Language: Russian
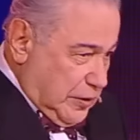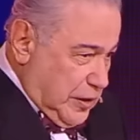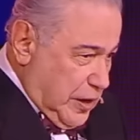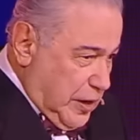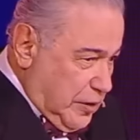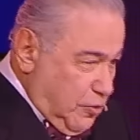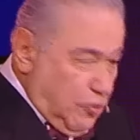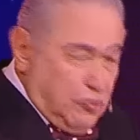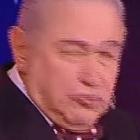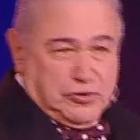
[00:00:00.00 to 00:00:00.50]

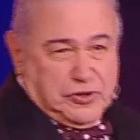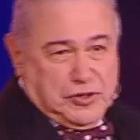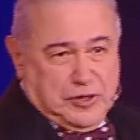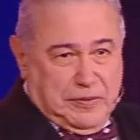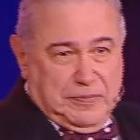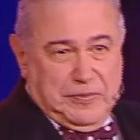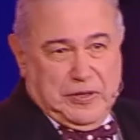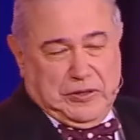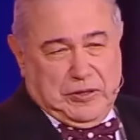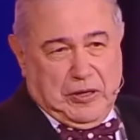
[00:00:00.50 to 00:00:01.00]

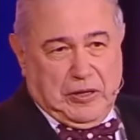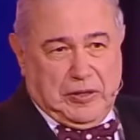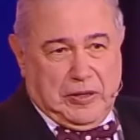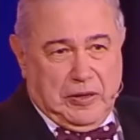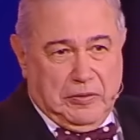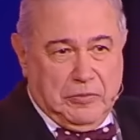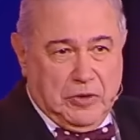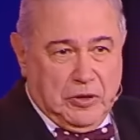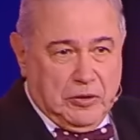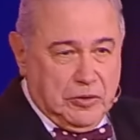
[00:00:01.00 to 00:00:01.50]
нагрузками
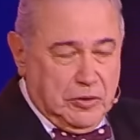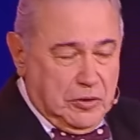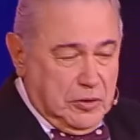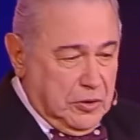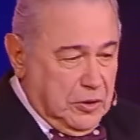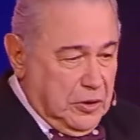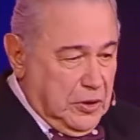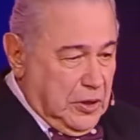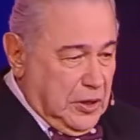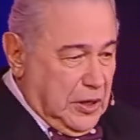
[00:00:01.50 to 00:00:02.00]
такими?
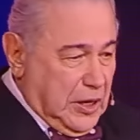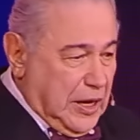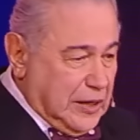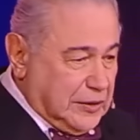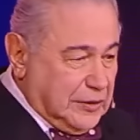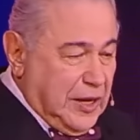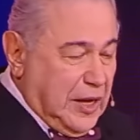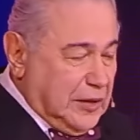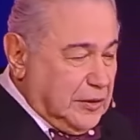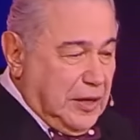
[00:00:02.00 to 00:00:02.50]

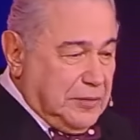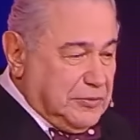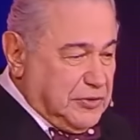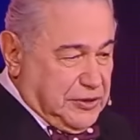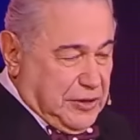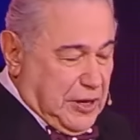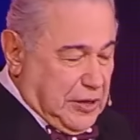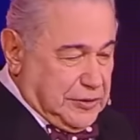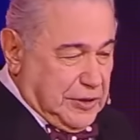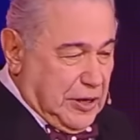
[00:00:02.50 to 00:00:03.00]
Одна дама
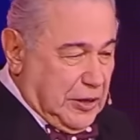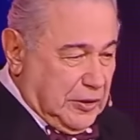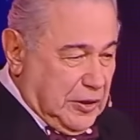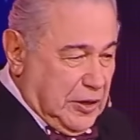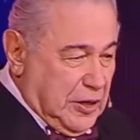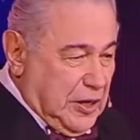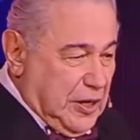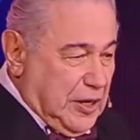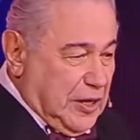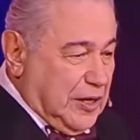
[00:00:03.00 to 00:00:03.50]
сказала,
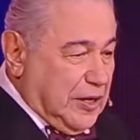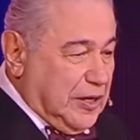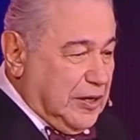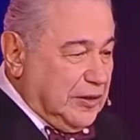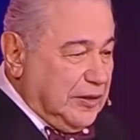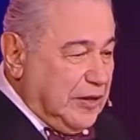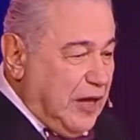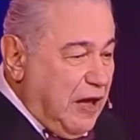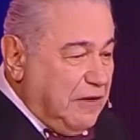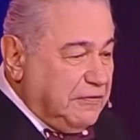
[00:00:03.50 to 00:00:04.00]

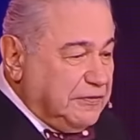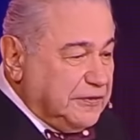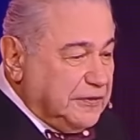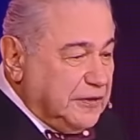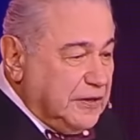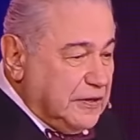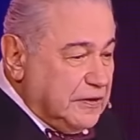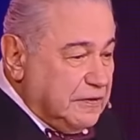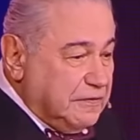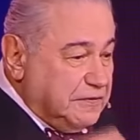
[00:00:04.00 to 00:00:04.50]

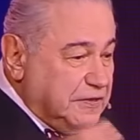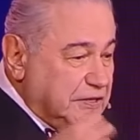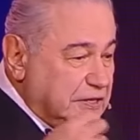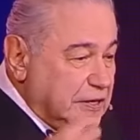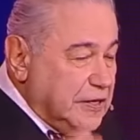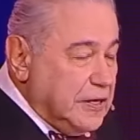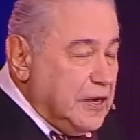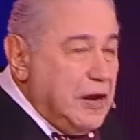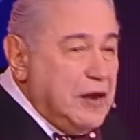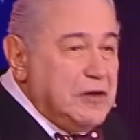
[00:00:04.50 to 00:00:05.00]
главное в
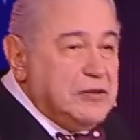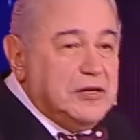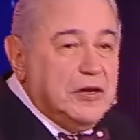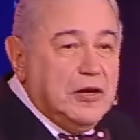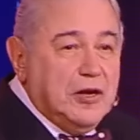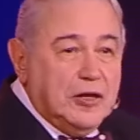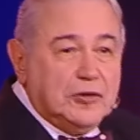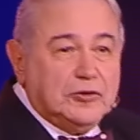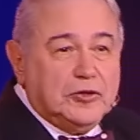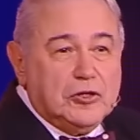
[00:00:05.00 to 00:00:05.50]

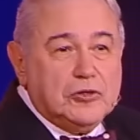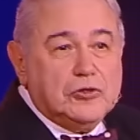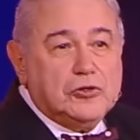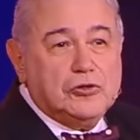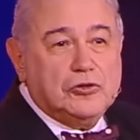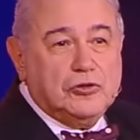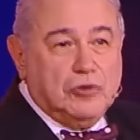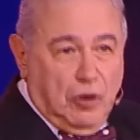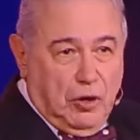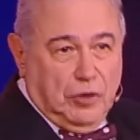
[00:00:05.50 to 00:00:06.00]
диете – это
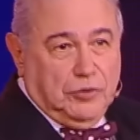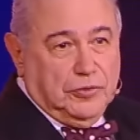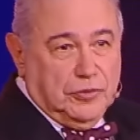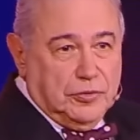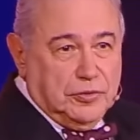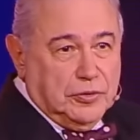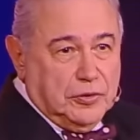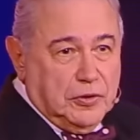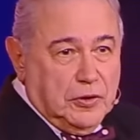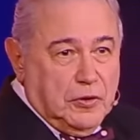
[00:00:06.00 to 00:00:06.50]

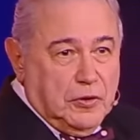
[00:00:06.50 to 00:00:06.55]
сон.